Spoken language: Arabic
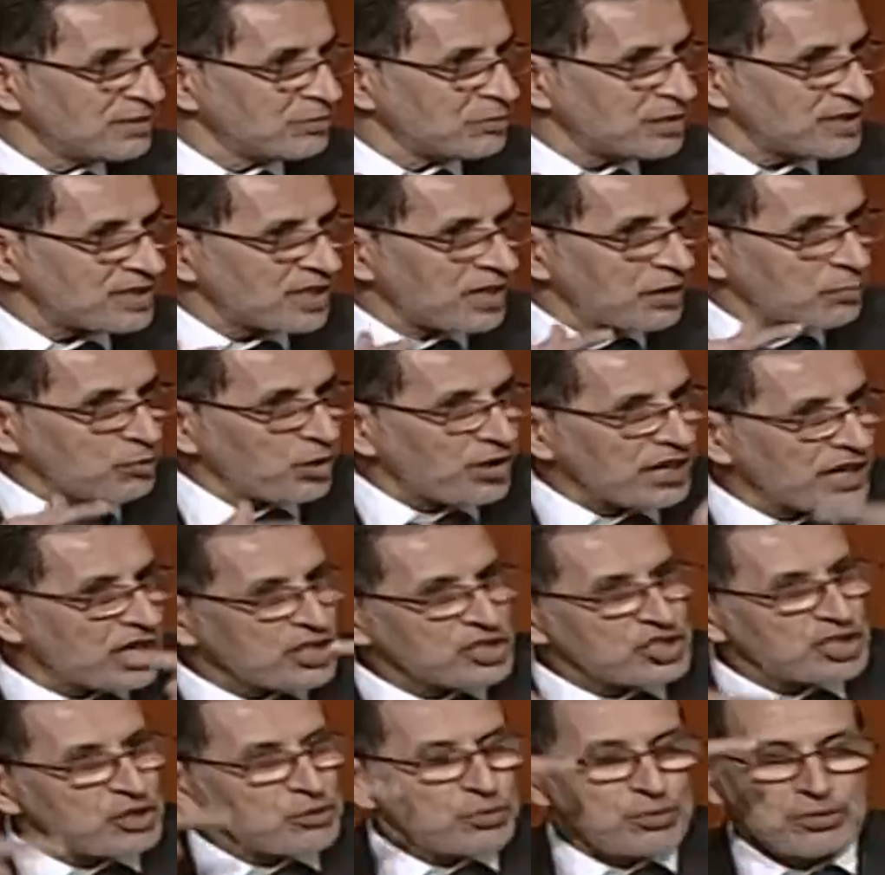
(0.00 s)
مثلا بغينا
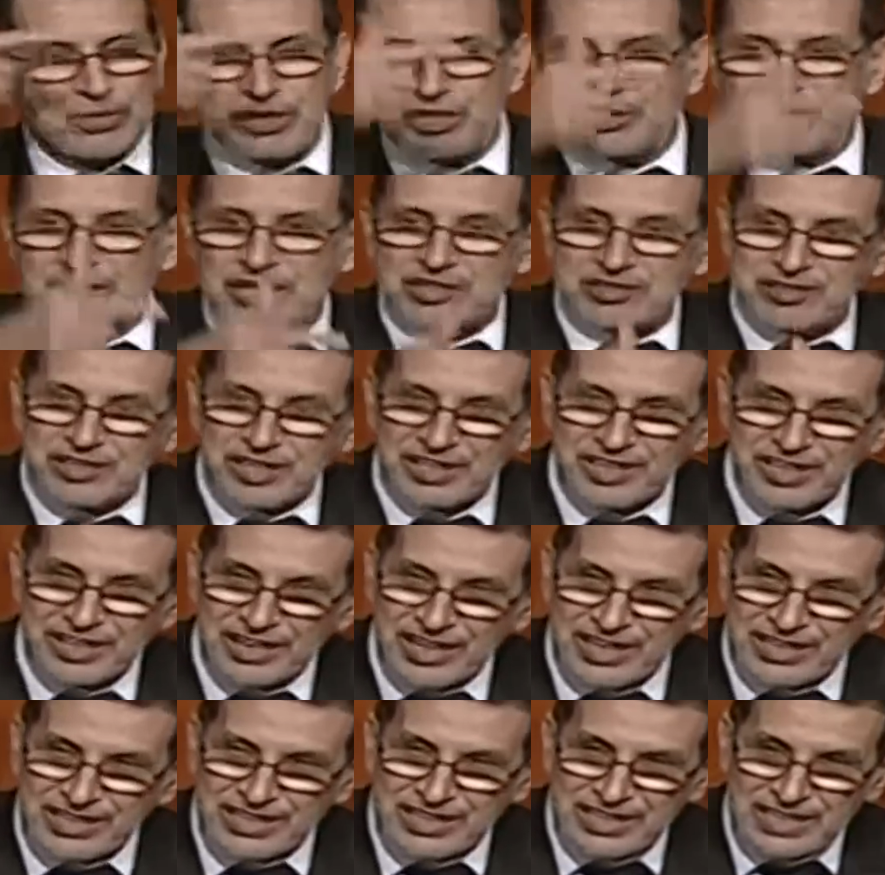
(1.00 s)
نجيو قطاع
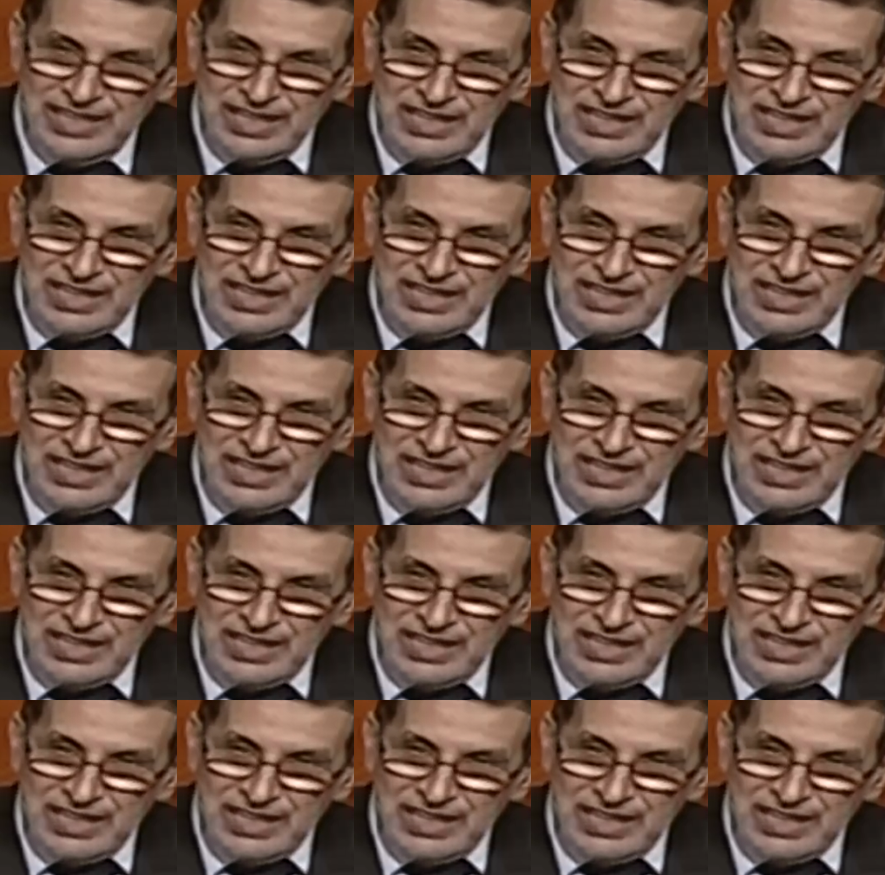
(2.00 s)
الطيران